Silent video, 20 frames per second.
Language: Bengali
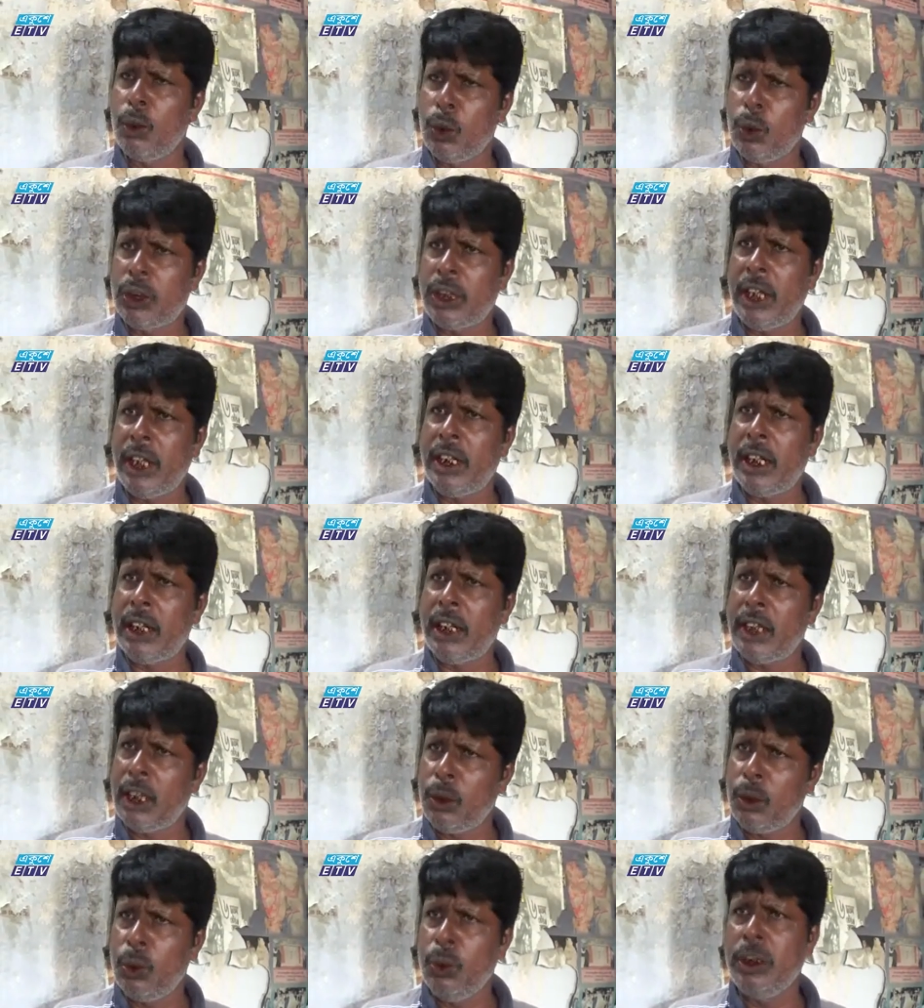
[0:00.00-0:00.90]
ঘুষ খায় না
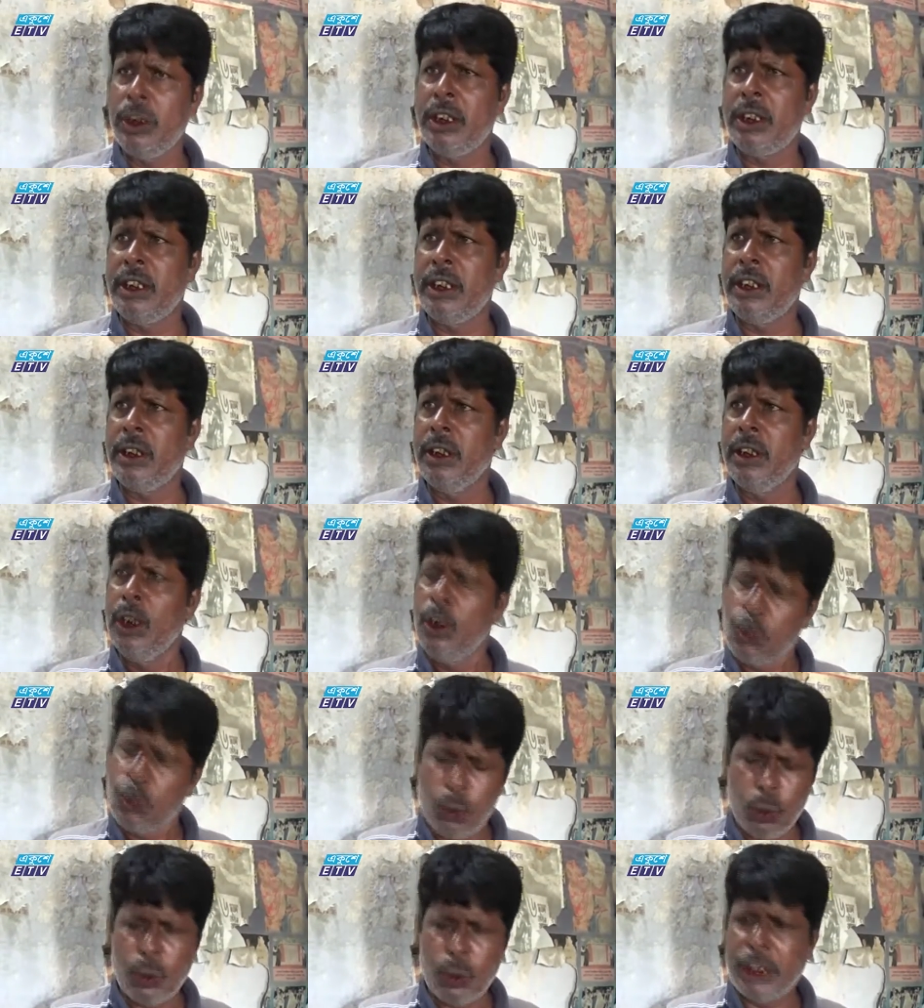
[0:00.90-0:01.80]
দুর্নীতি
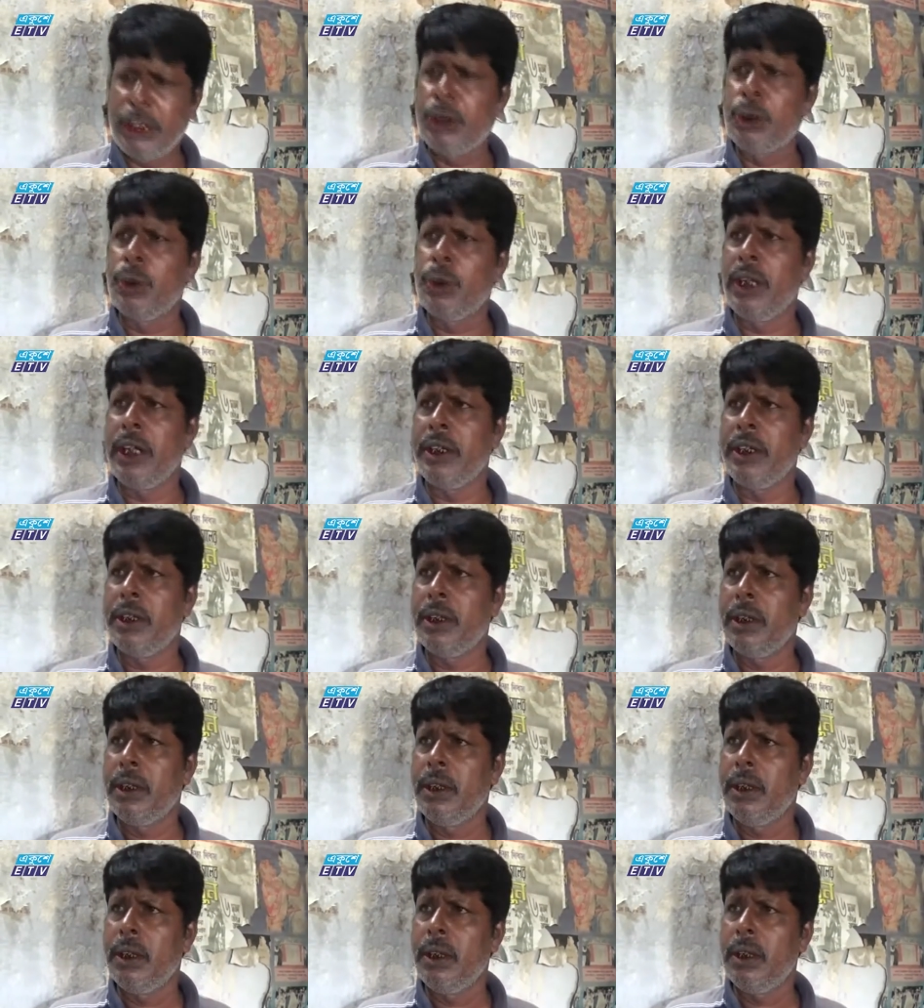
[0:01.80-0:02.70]
কোনো কিছু নেই
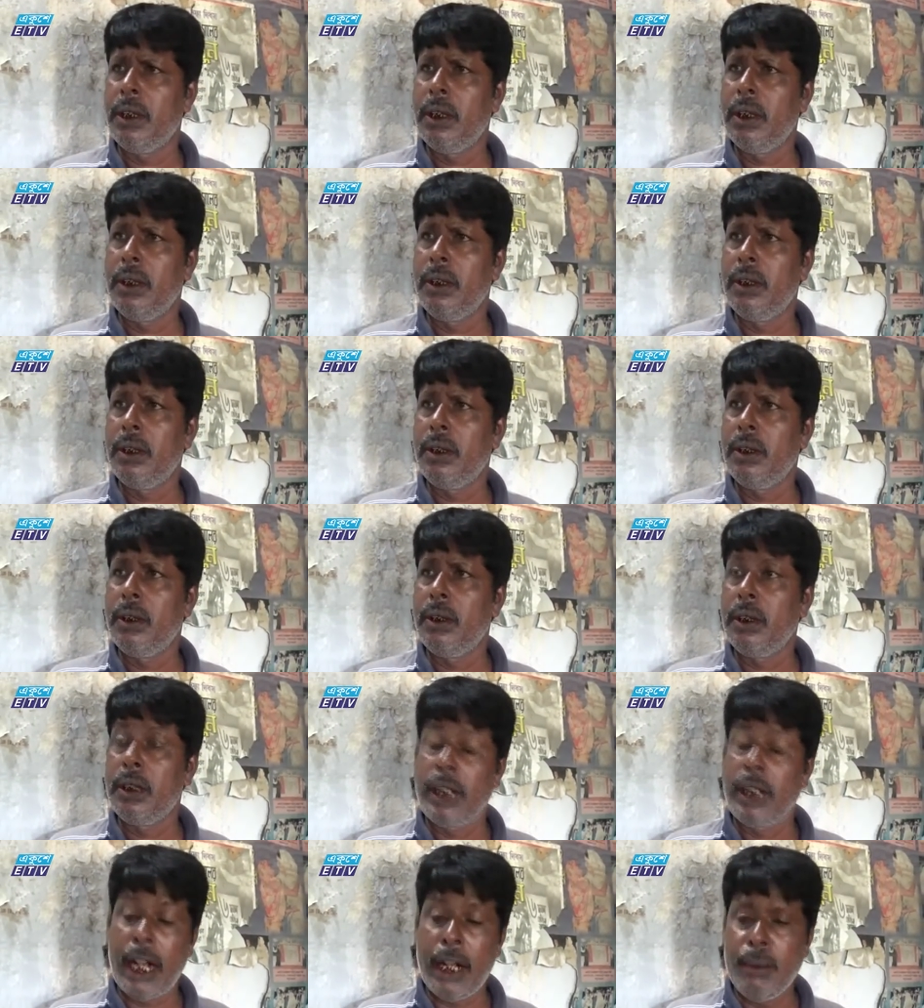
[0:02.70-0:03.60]

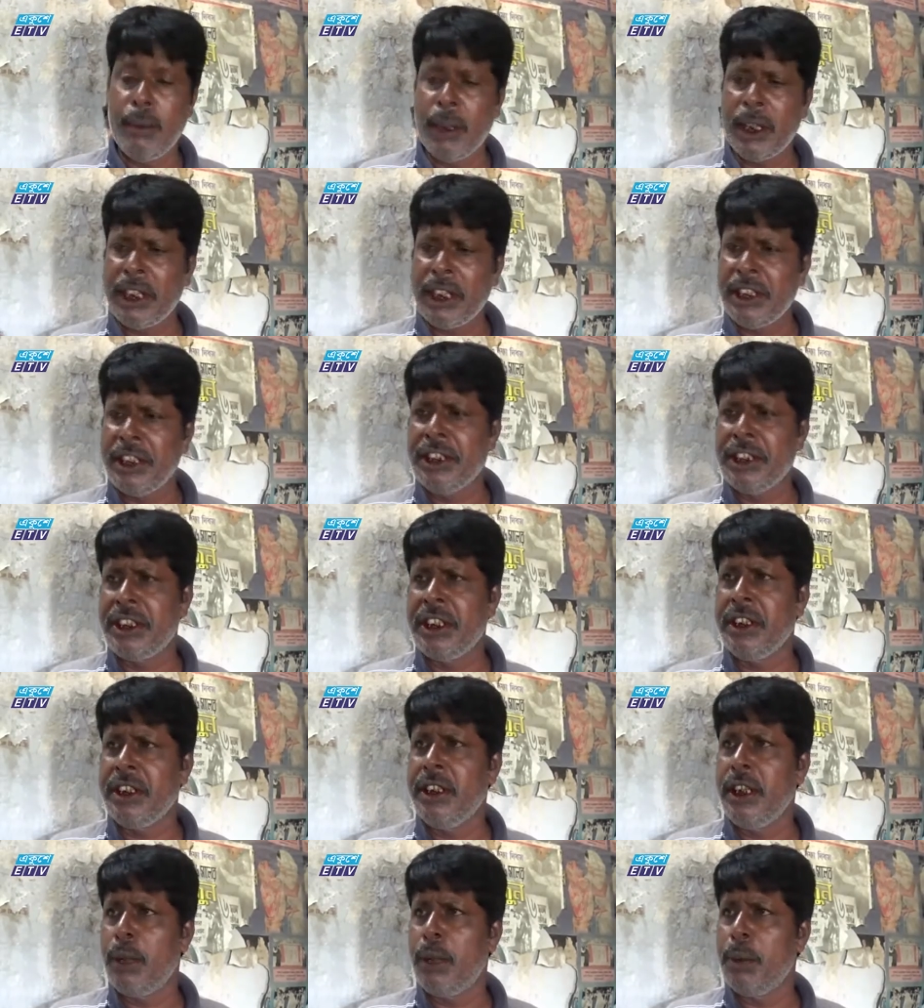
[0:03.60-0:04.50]
গাইবান্ধা
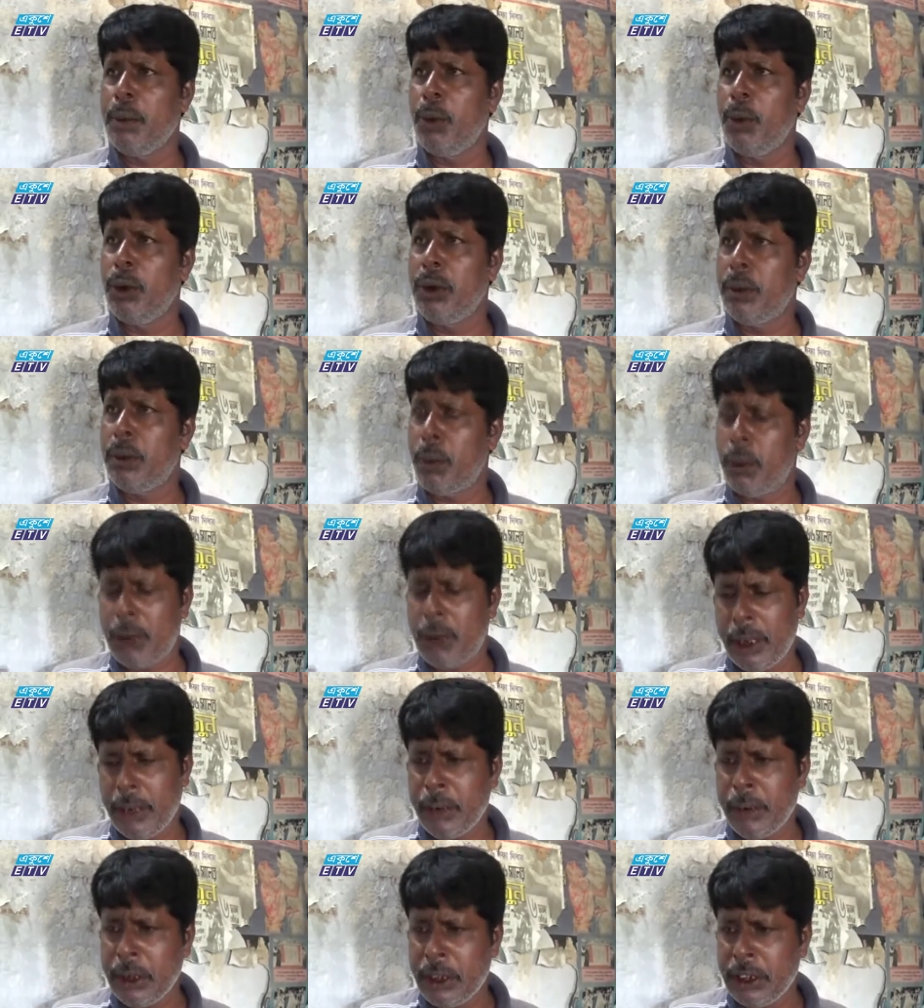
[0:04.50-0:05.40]
ডিস্ট্রিক্ট দিয়ে আমি বলতে পারবো
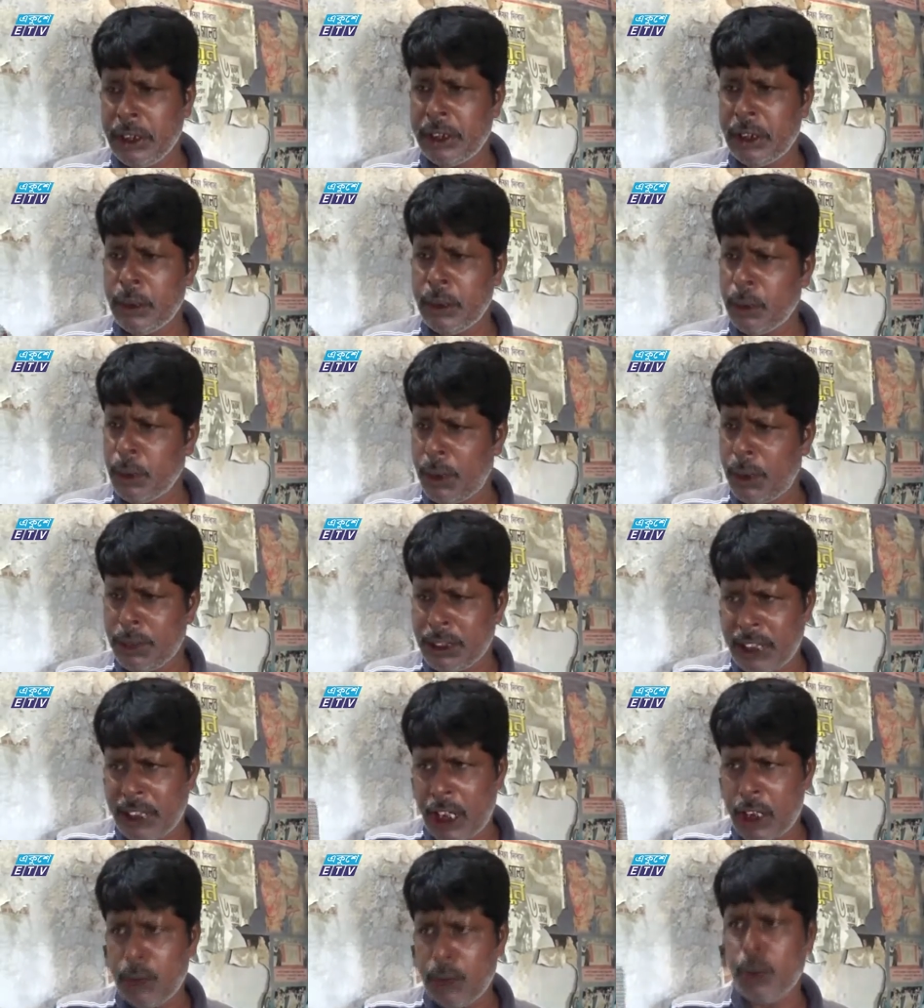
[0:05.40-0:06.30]
গাইবান্ধা ডিস্ট্রিক্ট আমার
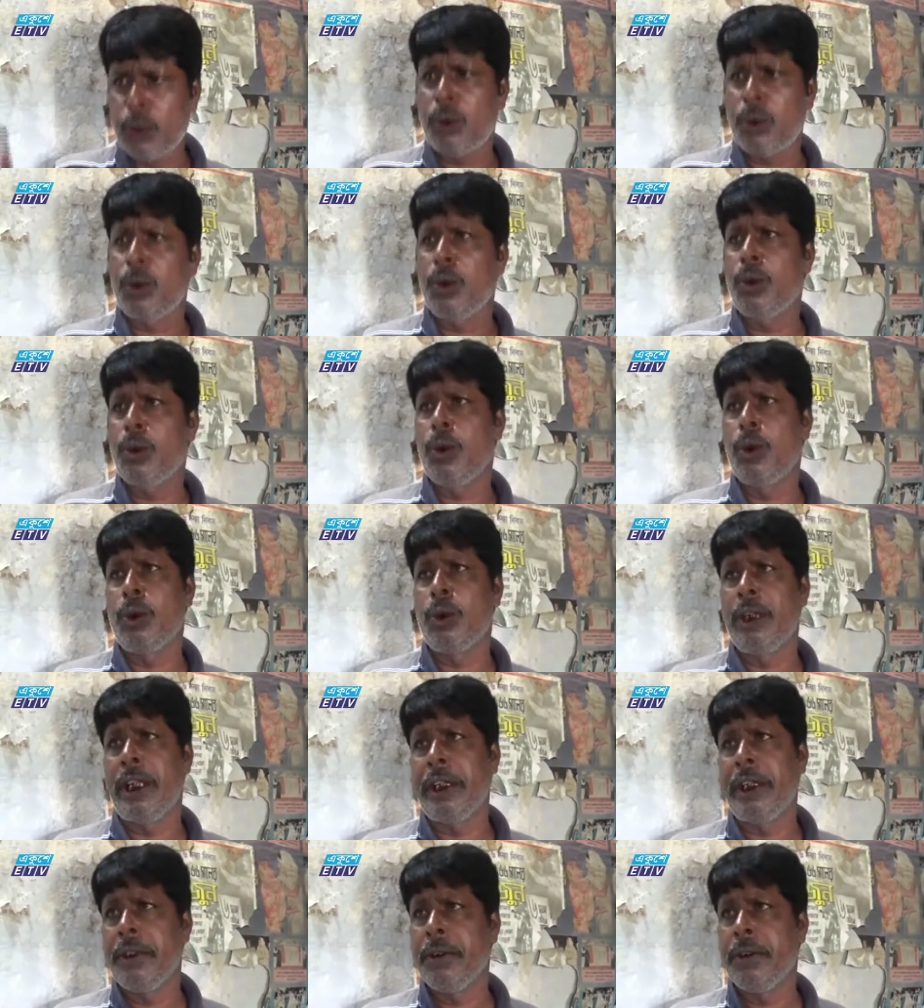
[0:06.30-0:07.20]
সারের মতো কোনো লোক
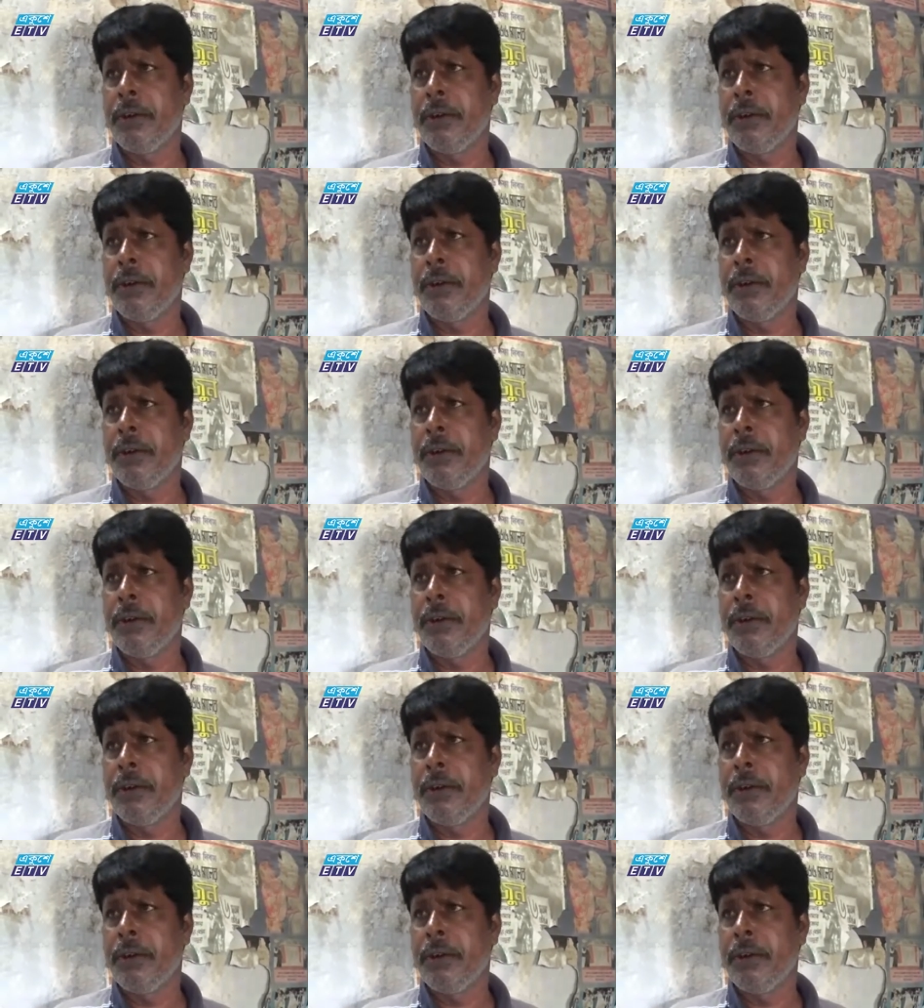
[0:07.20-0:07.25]
নেই